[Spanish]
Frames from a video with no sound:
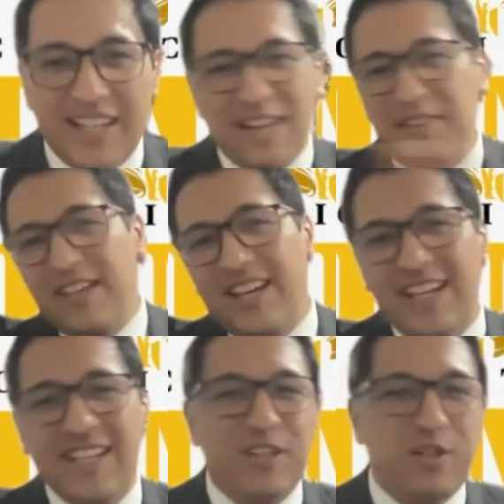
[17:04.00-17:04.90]

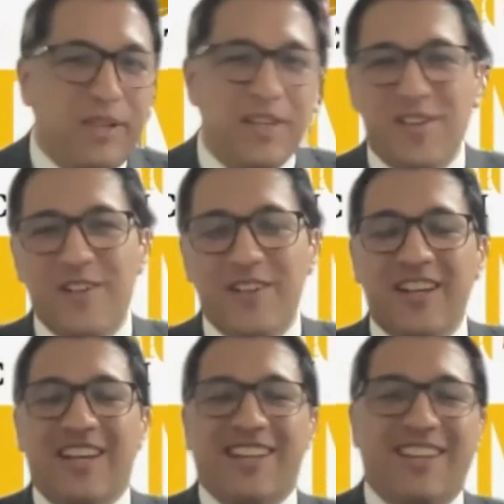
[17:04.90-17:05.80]
Claudia es lo peor,
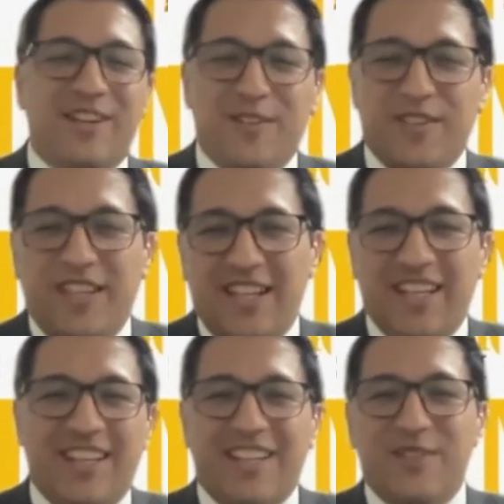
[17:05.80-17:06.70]
dejó
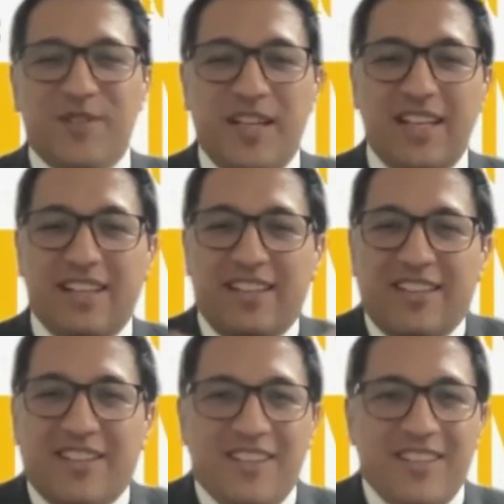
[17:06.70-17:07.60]
tirada la ciudad
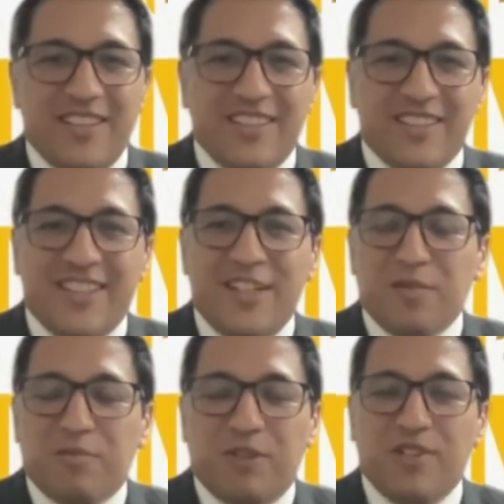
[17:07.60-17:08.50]
y, y
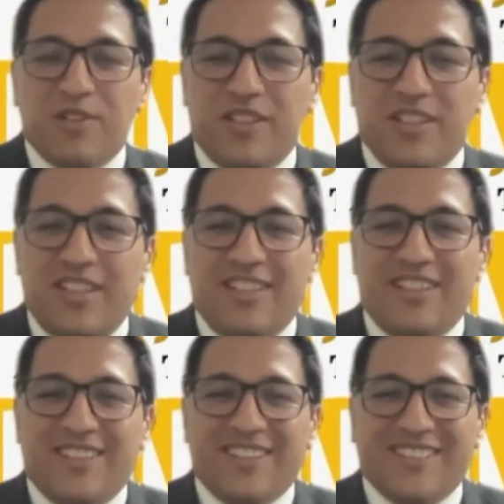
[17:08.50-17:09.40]
bueno,
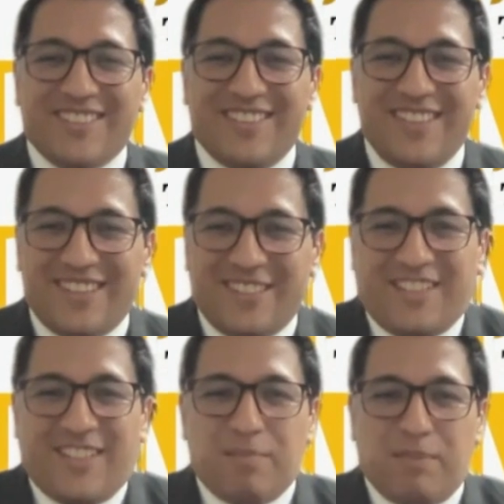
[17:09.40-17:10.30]
¿y, ¿y
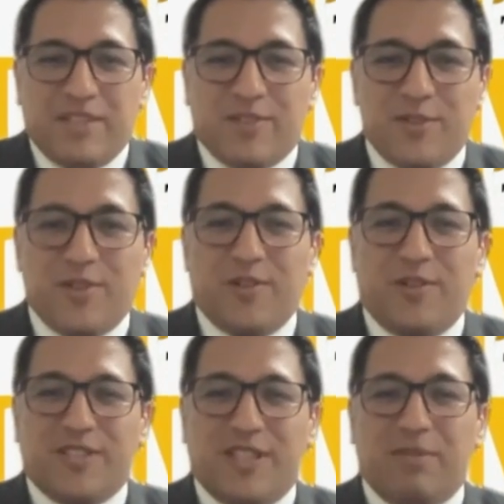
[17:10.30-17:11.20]
qué pasó
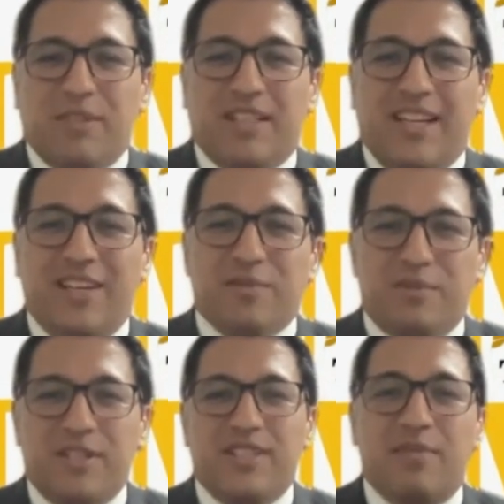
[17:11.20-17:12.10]
con los capitalinos?
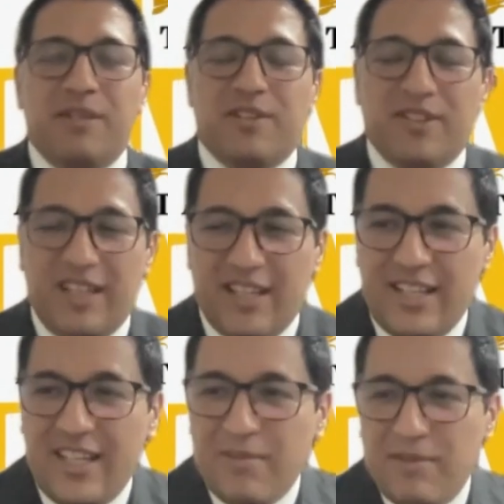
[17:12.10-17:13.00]
Pero este amigo de la
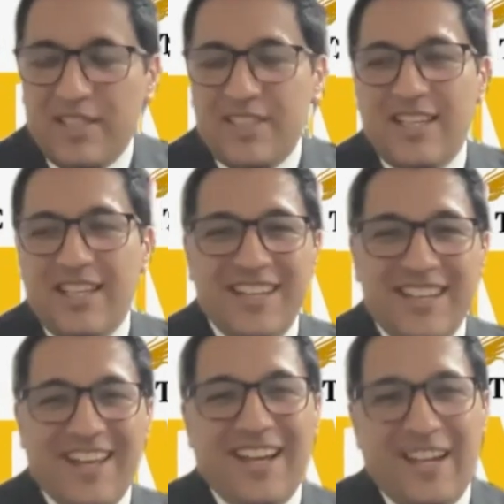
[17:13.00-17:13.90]
grilla me decía
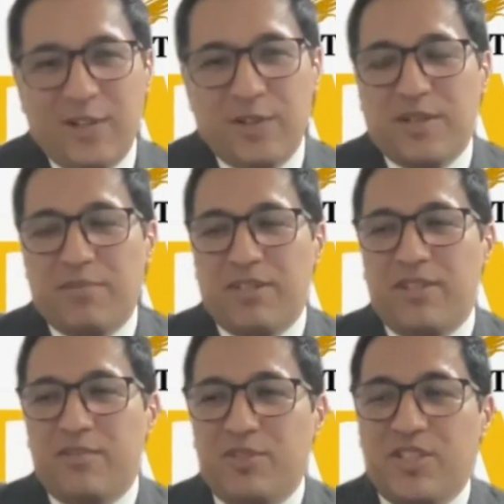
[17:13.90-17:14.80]
algo que me
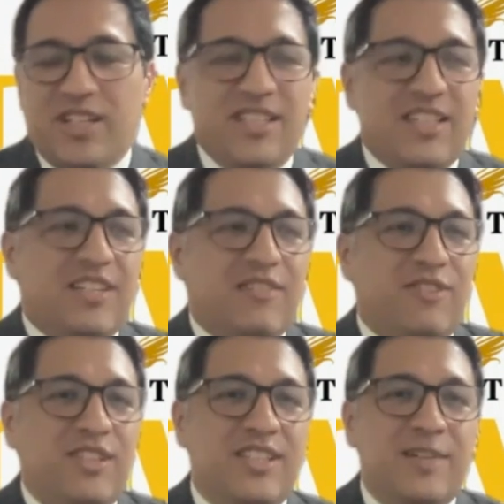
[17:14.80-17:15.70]
dio mucha risa, que
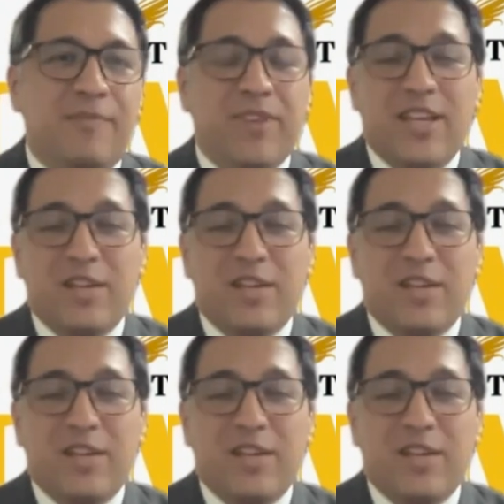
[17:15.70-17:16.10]
fue, dice,